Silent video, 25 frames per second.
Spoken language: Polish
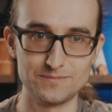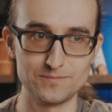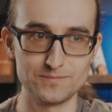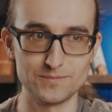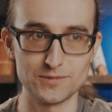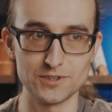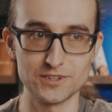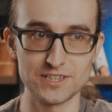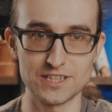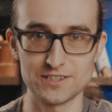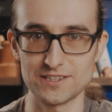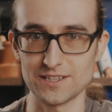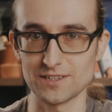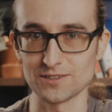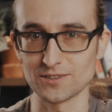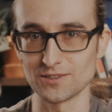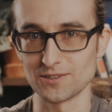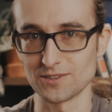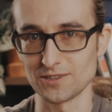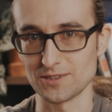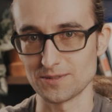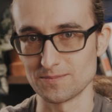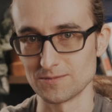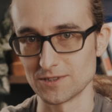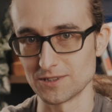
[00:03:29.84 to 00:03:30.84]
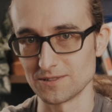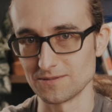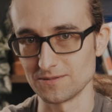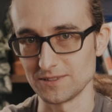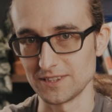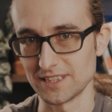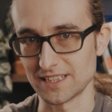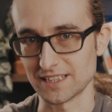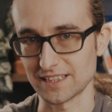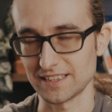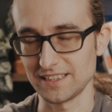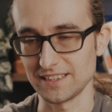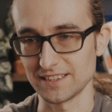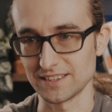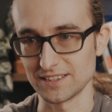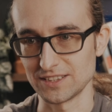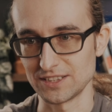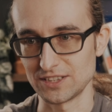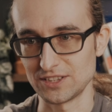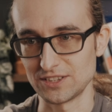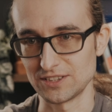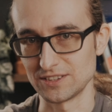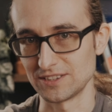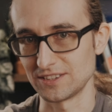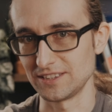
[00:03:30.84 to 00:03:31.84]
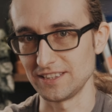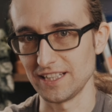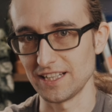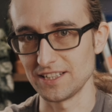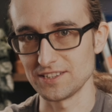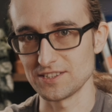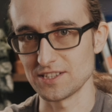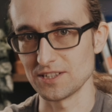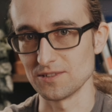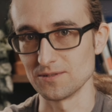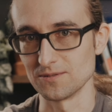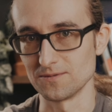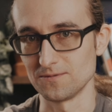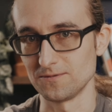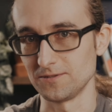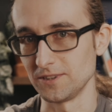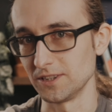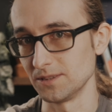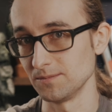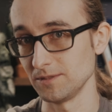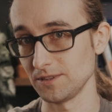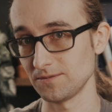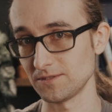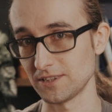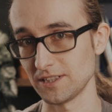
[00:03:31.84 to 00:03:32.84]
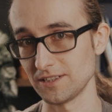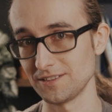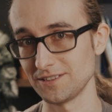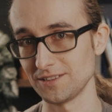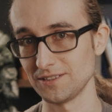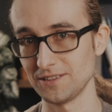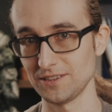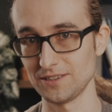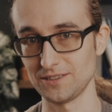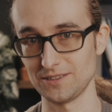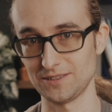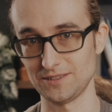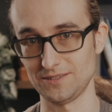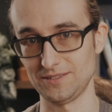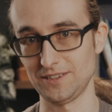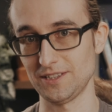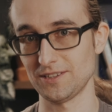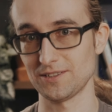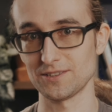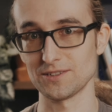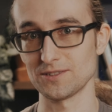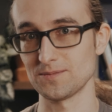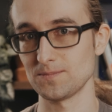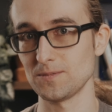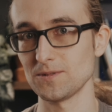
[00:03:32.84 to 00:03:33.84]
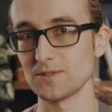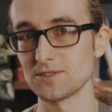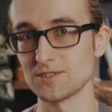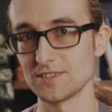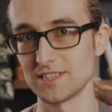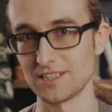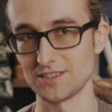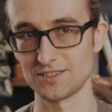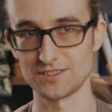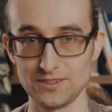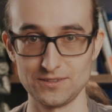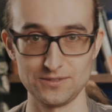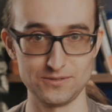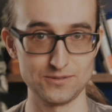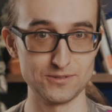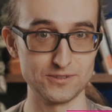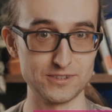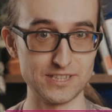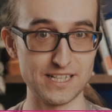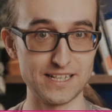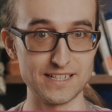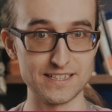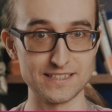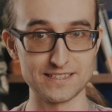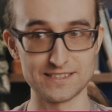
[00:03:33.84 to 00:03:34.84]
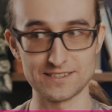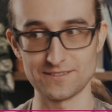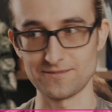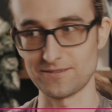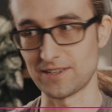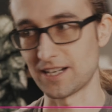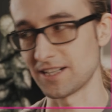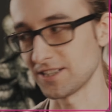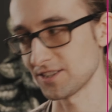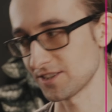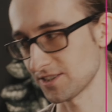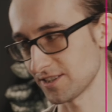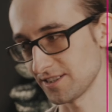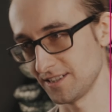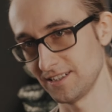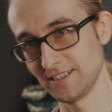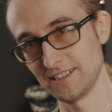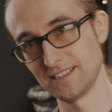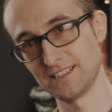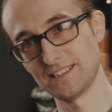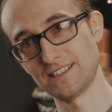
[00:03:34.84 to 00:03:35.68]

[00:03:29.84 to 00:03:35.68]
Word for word: podać algorytmowi jakieś zdjęcie lub film i wtedy niech rozpozna, że tutaj jest twarz,